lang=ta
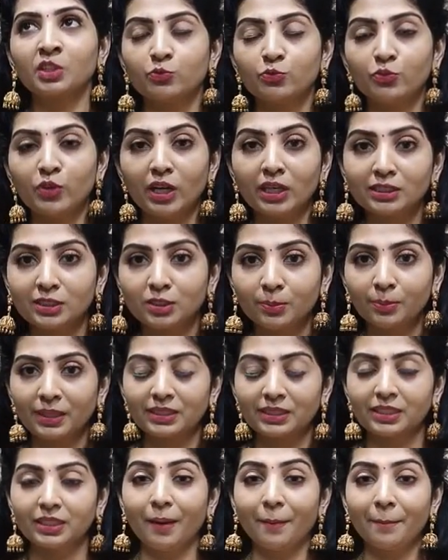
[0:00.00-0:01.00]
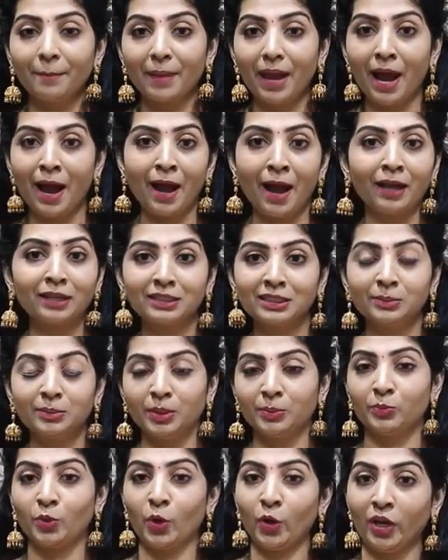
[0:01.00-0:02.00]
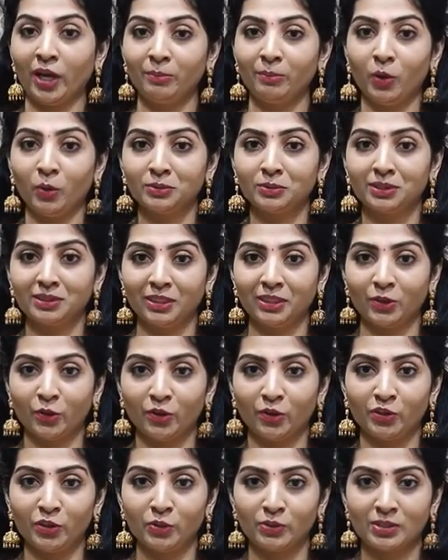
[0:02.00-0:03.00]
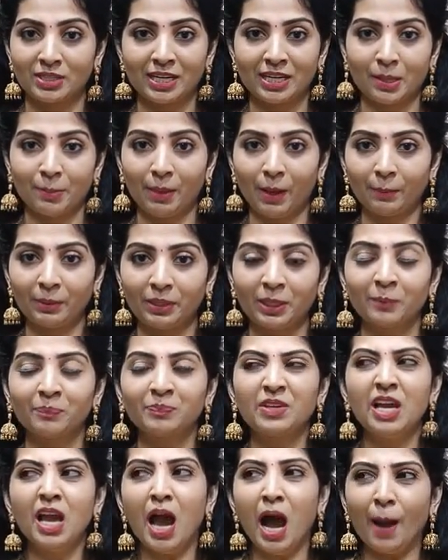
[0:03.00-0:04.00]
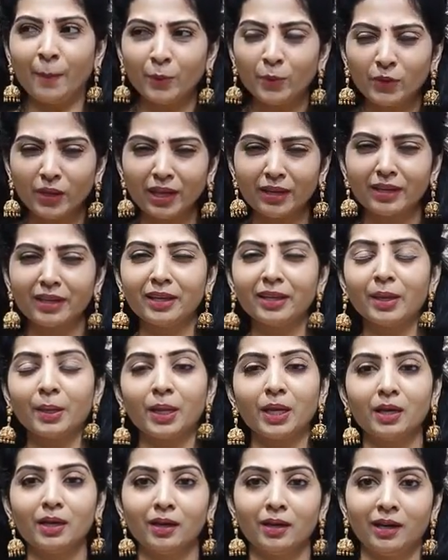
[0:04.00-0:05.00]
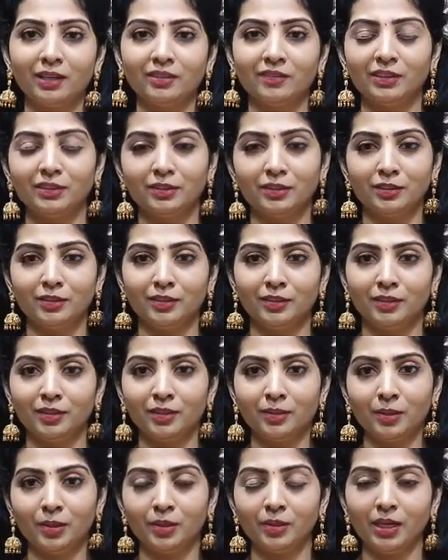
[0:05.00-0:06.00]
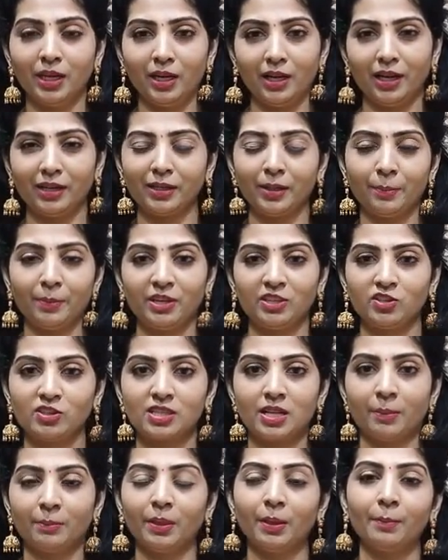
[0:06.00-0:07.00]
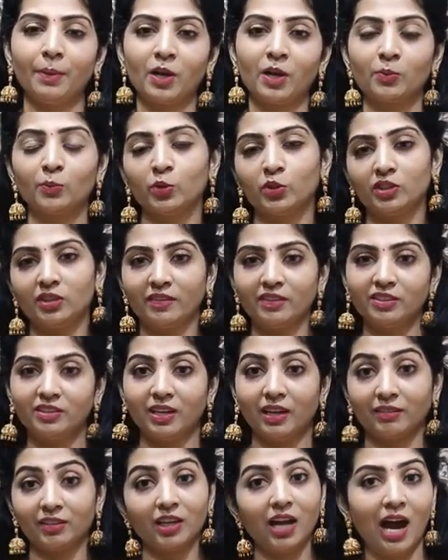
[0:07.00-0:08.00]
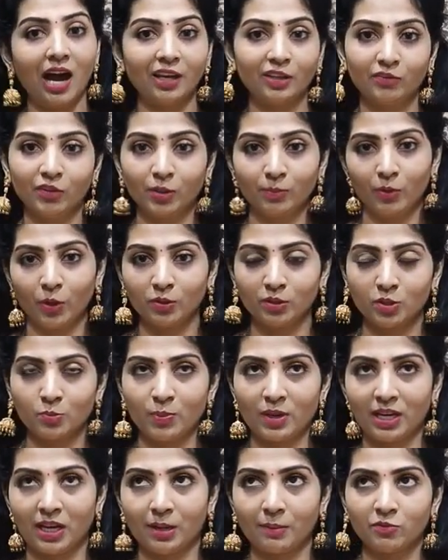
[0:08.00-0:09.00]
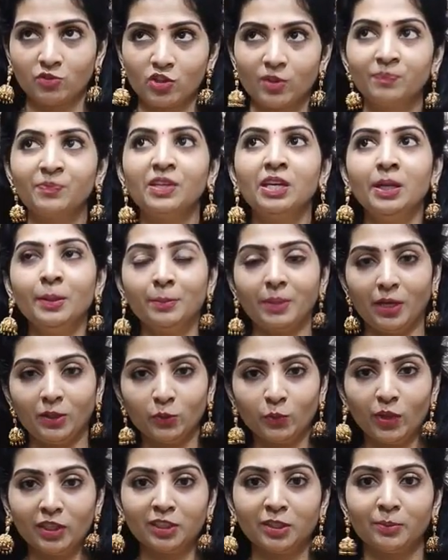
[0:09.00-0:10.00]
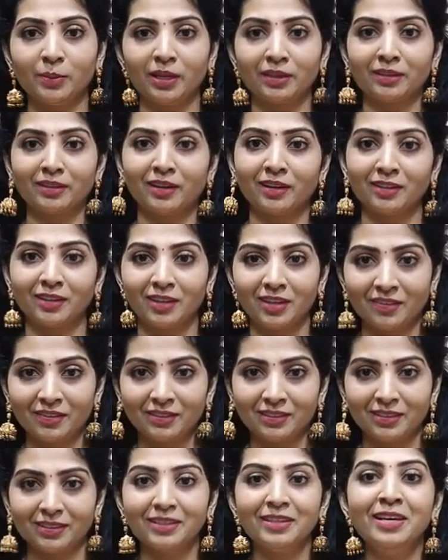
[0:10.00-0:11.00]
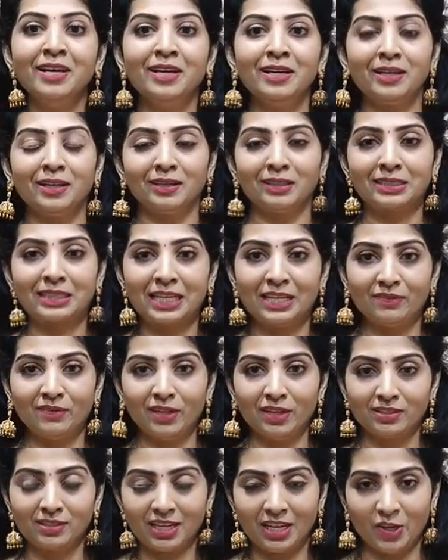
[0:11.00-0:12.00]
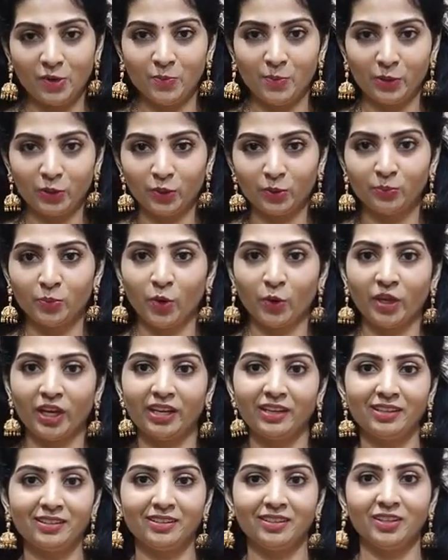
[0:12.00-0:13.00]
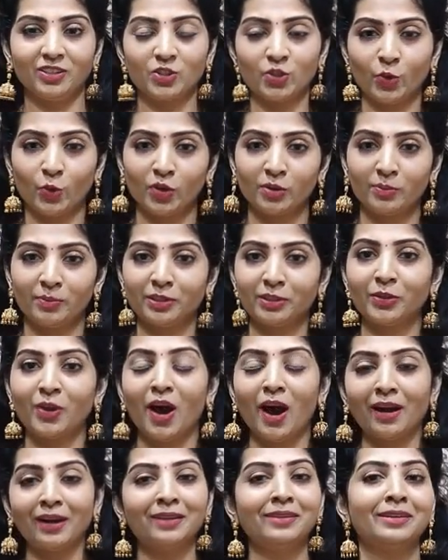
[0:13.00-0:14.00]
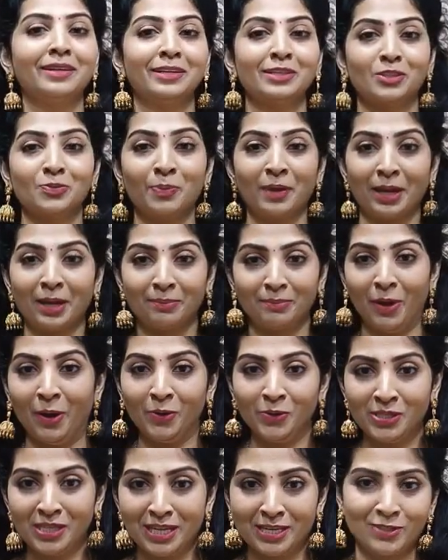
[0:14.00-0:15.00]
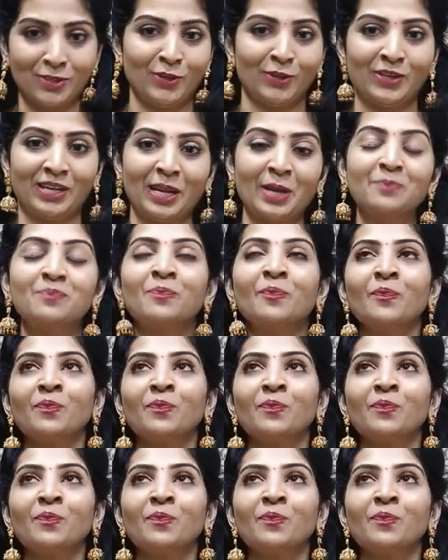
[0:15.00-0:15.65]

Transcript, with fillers: ஃபர்ஸ்ட் பார்த்தீங்கன்னா மேக்ஸிமம் ரொக்கேட் பிளவுசஸ் என்னோட வீடியோஸில் நீங்கள் பார்ப்பீங்க அப்புறம் நிறைய அது வந்து எல்லா நிறைய பேஜஸில் அப்படிலாம் பார்க்கும்போது நான் வந்து நிறைய ஆரி ஒர்க் பிளவுசஸ் பண்ண ஆரம்பித்தேன் அதுவும் அதிகமாக இருக்கனால தான் நான் வந்து ஸ்லீவ்ல ஸ்லீவ் மட்டும் ப்ரொக்கேட் அண்ட் ஷோல்டர் மட்டும் ஆனந்தி இன்ஸ்பயர்ட் பிளவுஸ்னே சொல்கிறேன்